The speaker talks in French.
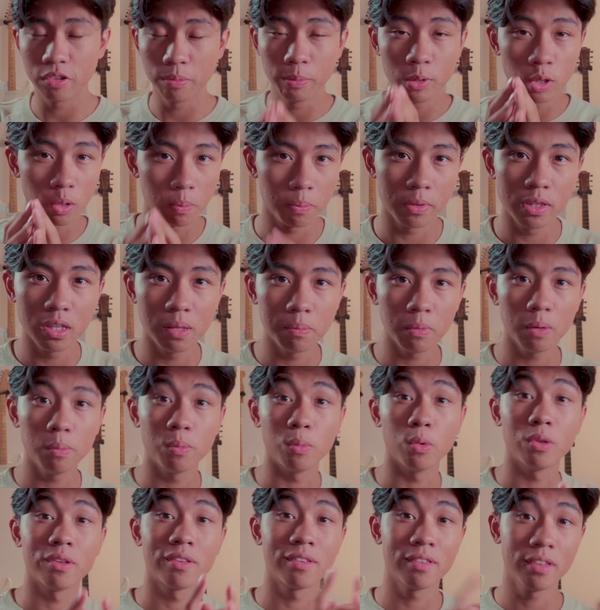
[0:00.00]
je dis bien au
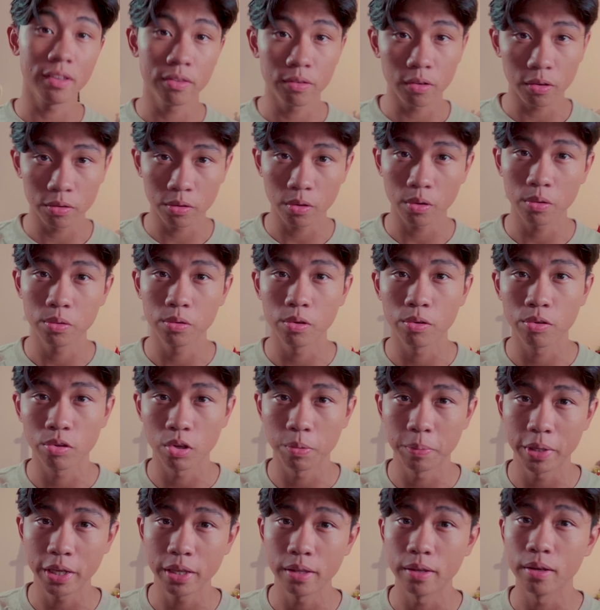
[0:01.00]
minimum 7h30 de
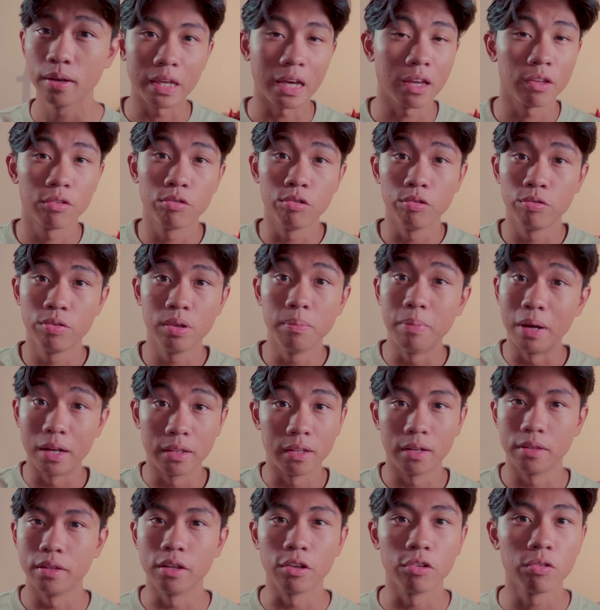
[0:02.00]
sommeil, car il suffit bah,
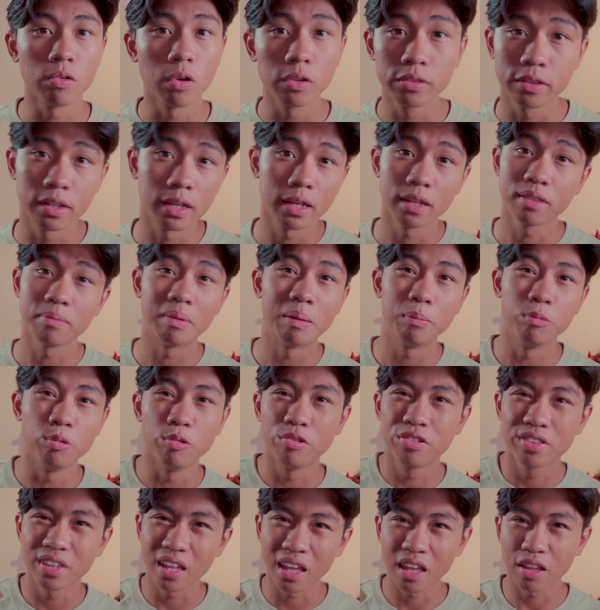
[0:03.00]
d'un exo en tête, même
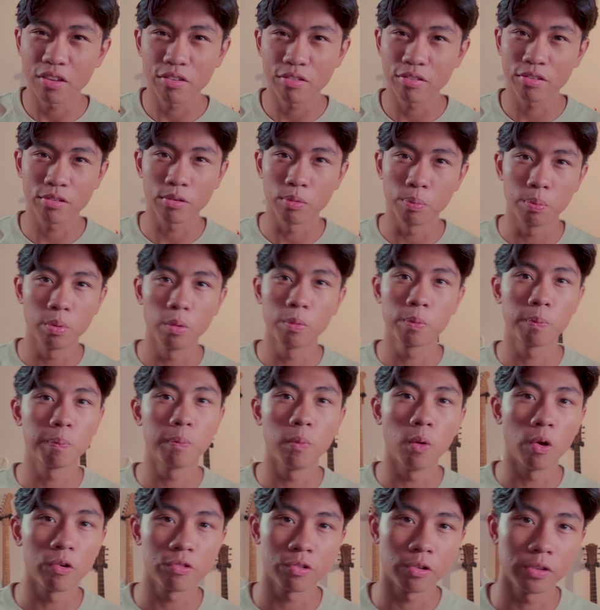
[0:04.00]
du stress que peut
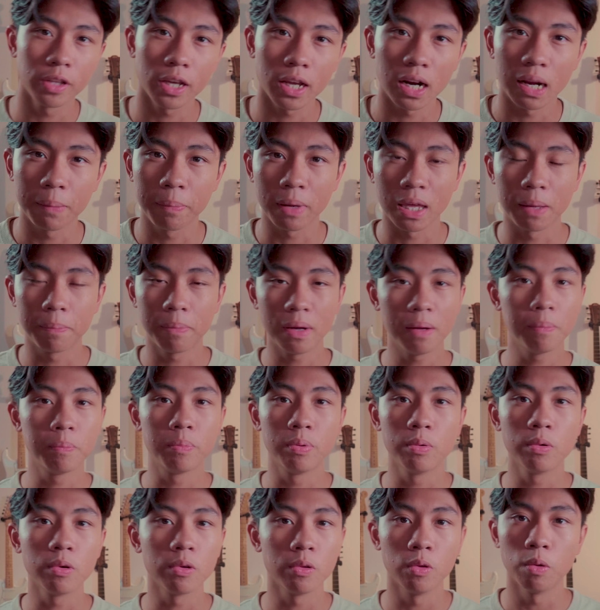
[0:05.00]
engendrer la prépa
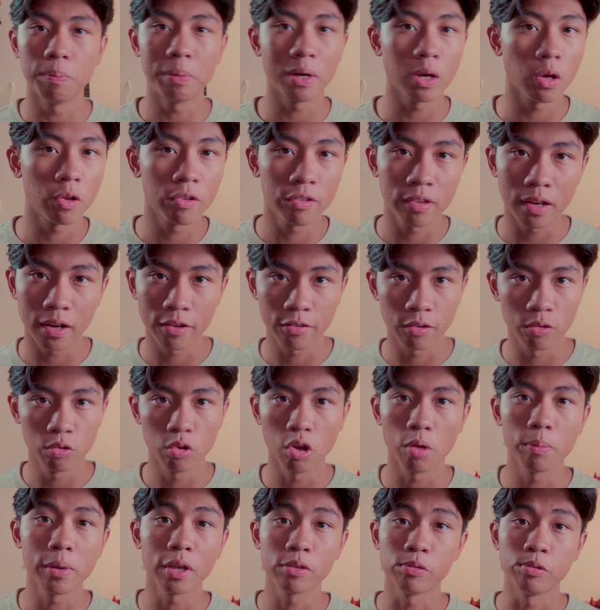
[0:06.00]
pour ne pas réussir à
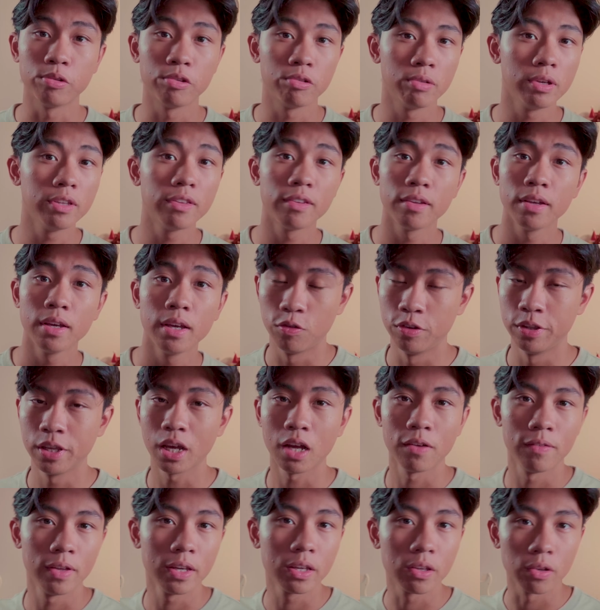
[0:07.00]
s'endormir tout de suite,
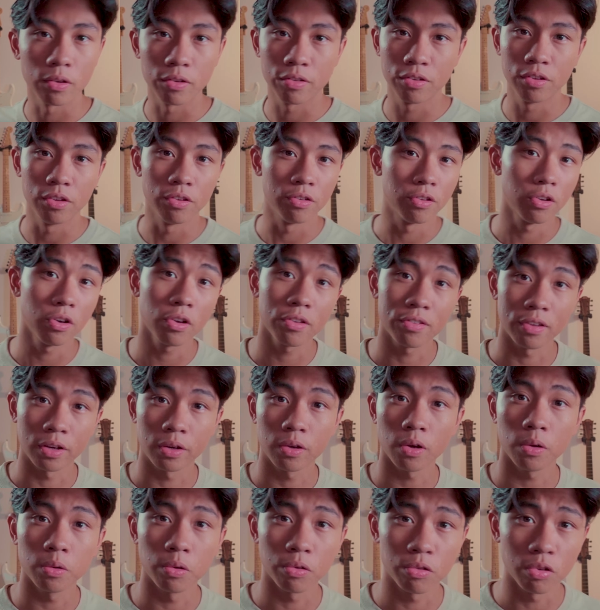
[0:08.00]
finir avec 6h, euh,
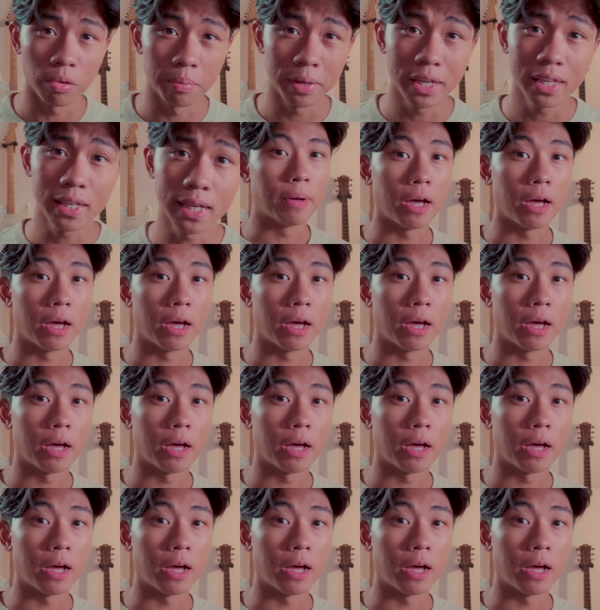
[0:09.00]
5h de sommeil.